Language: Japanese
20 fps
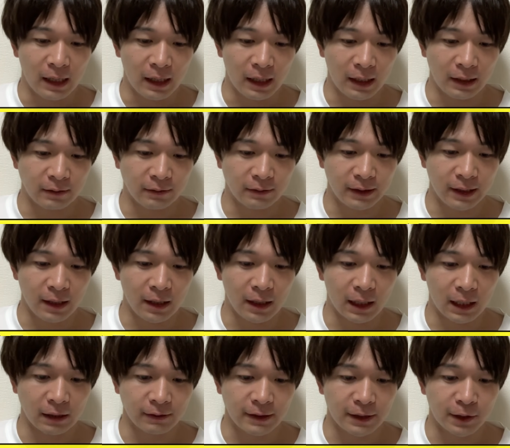はい、前半
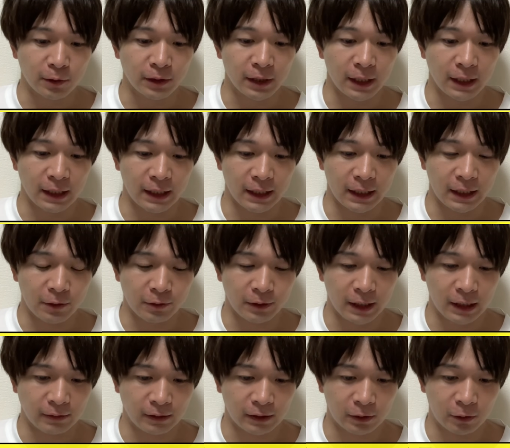から積極的に行く
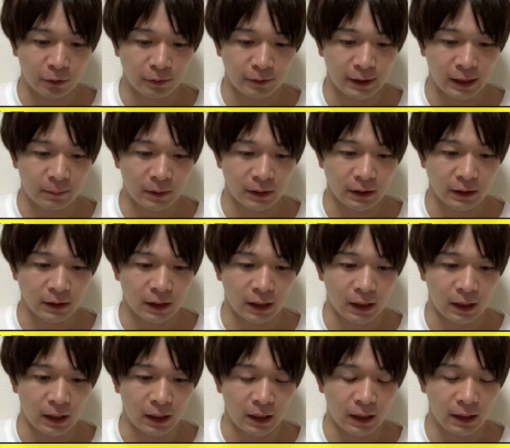レースでございまし
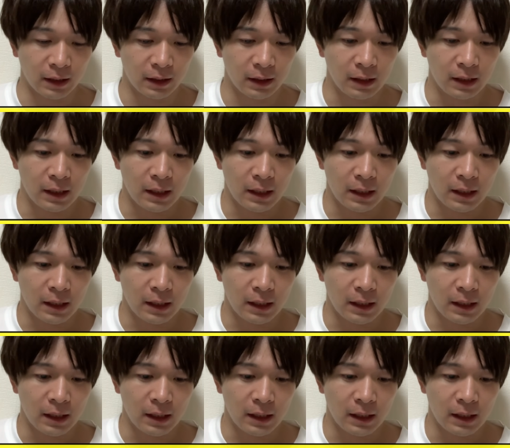た。はい。